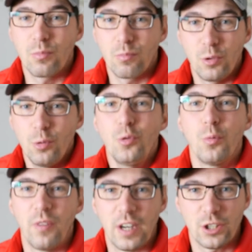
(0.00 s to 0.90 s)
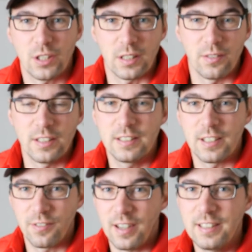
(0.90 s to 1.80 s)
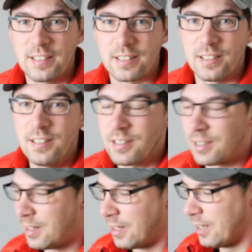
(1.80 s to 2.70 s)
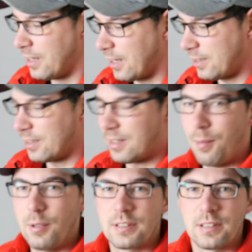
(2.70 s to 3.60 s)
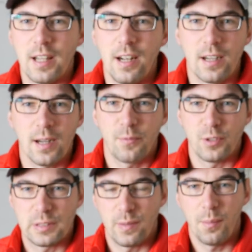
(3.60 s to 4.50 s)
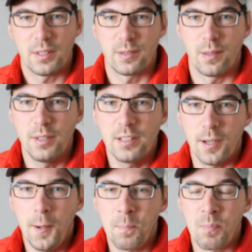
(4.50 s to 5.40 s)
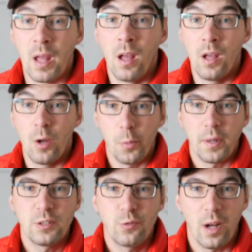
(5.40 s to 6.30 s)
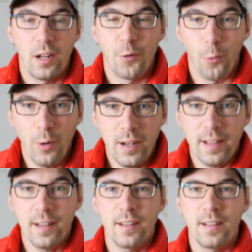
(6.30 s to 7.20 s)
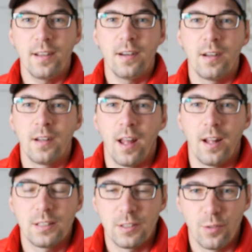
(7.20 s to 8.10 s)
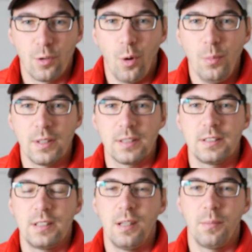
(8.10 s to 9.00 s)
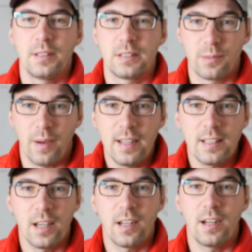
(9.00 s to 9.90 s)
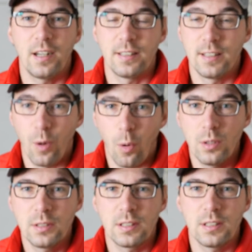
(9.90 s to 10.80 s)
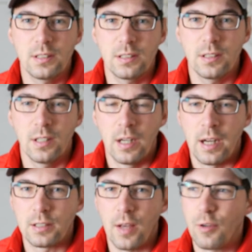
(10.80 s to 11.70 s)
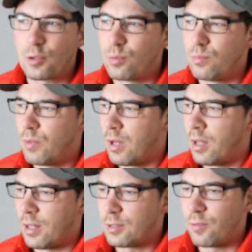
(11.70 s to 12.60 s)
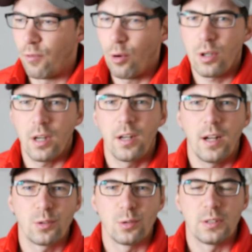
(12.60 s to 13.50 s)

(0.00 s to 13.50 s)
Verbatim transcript: YouTube-Werkstatt gewesen, ich weiß es nicht. Ich hatte ja damals einen Keller gehabt von 2x2 Meter. Übrigens für alle Neulinge hier, herzlich willkommen. Das ist hier mein Zweitkanal, die Holzkiste. Das ist einfach so ein, ja, so ein Vlog-Kanal, so ein